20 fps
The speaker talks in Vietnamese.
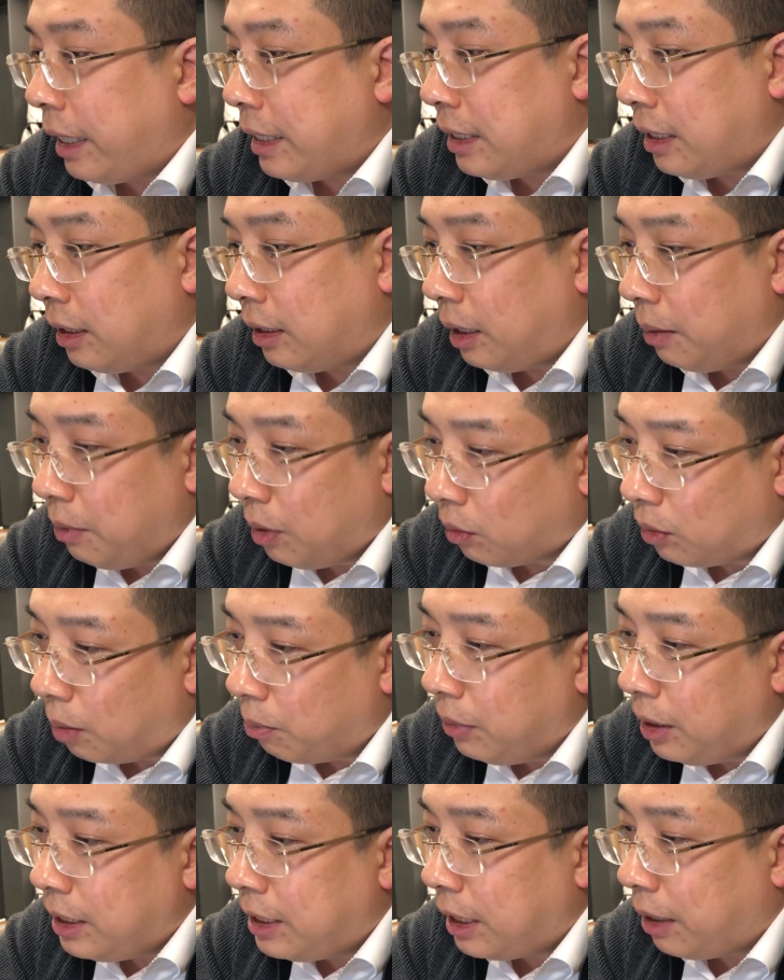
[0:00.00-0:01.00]
anh chị cứ tìm hiểu
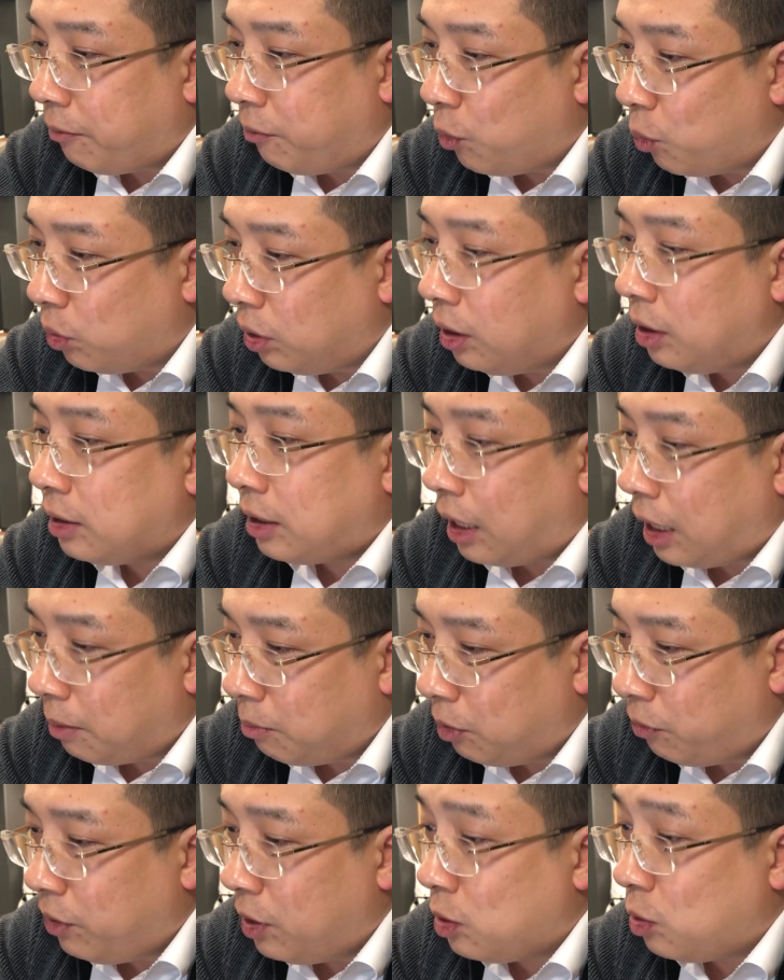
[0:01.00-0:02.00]
tâm lý chị em phụ nữ ra là
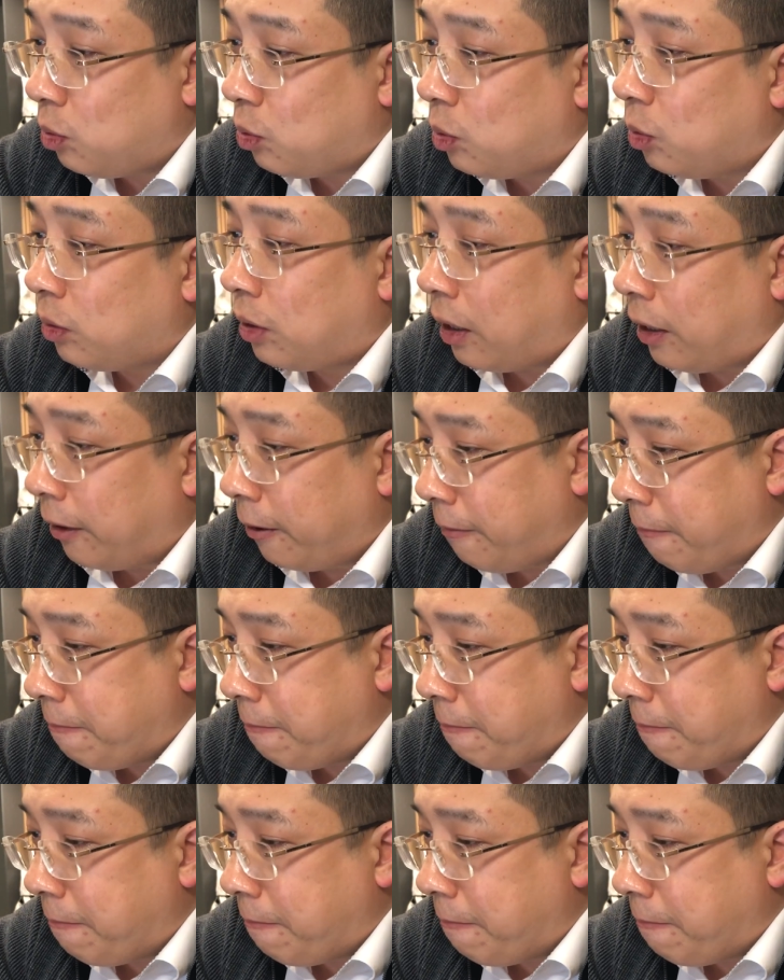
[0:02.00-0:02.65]
một ví dụ cụ thể